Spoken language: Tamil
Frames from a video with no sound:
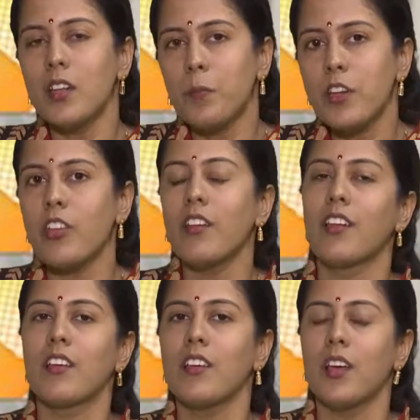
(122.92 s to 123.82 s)
டிப்ரெஷன்
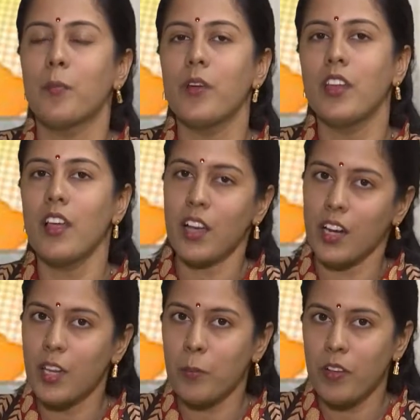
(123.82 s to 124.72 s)
இருக்குது அப்படின்னா
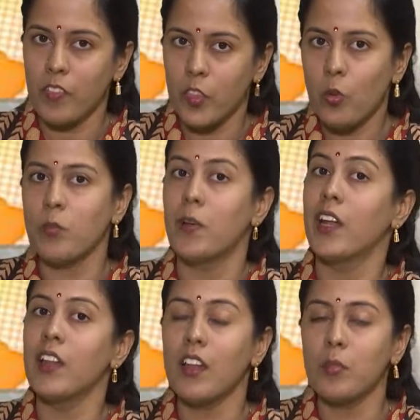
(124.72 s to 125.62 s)
கண்டிப்பாக வந்து ஒரு
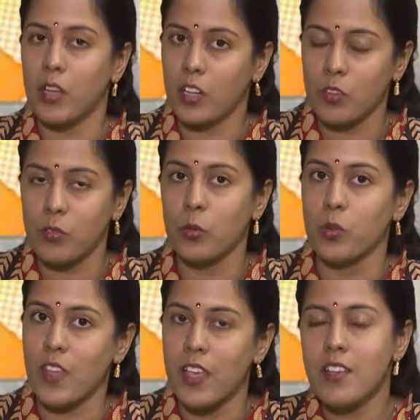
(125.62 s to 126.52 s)
மனநல மருத்துவர்
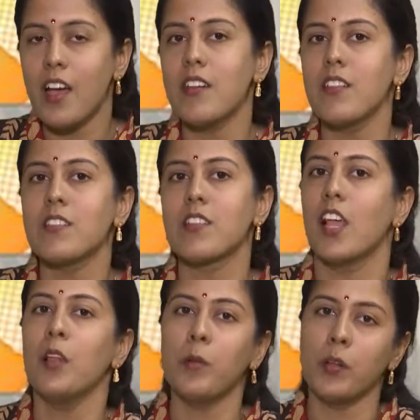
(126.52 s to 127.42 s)
ஒரு சைக்காட்ரிஸ்ட்
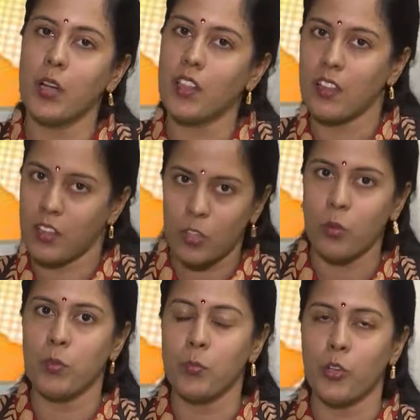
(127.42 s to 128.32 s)
ஹெல்ப் நம்ம
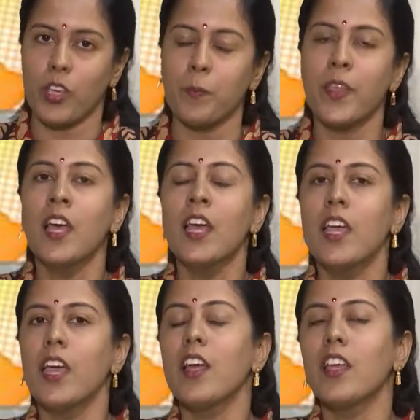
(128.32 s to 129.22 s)
எடுத்துக்கிறது ரொம்ப முக்கியம்
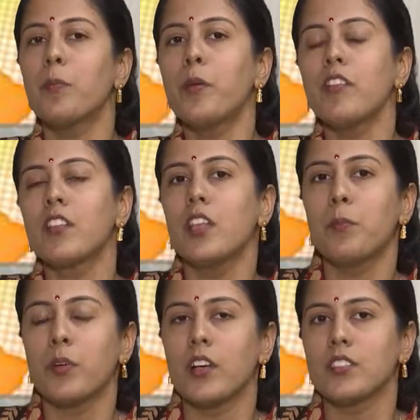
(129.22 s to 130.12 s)
ஏன்னா எப்படி வந்து
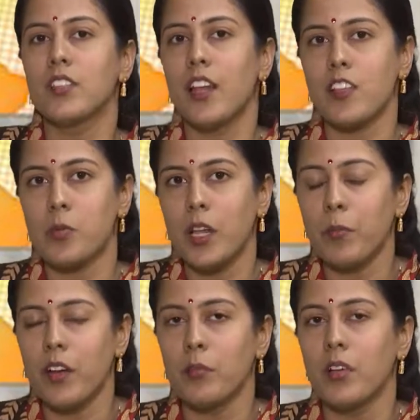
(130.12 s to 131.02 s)
இப்போ சார்
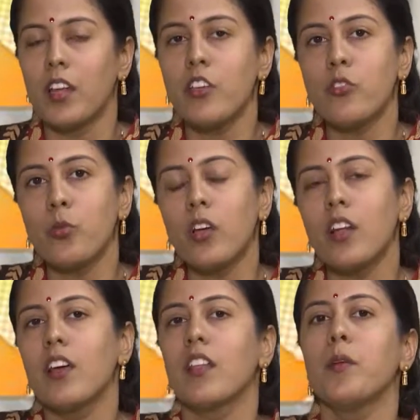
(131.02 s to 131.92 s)
எக்ஸ்பிளைன் பண்ண மாதிரி
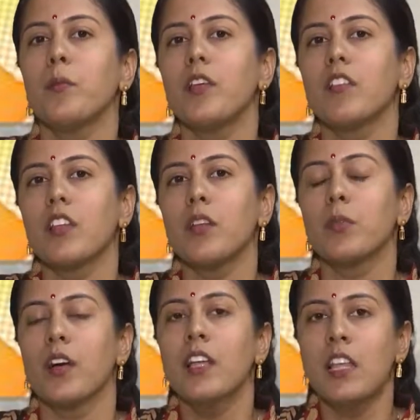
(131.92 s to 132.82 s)
சுகருங்கிறது எப்படி வந்து
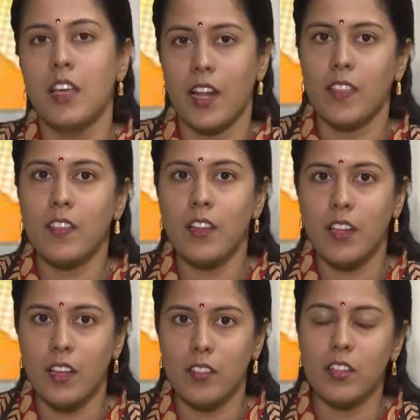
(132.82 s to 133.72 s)
நம்ம
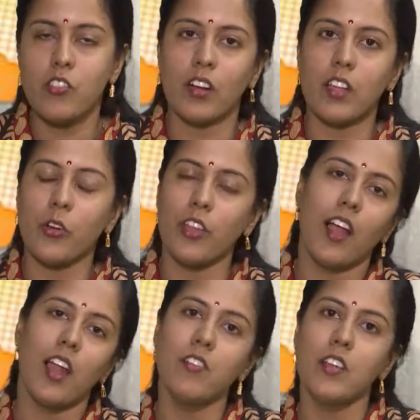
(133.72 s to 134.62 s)
ரத்தத்தில் வந்து
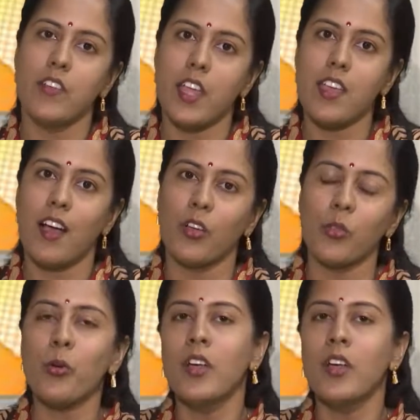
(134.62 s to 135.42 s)
சர்க்கரையுடைய அளவு வேரி ஆகுதோ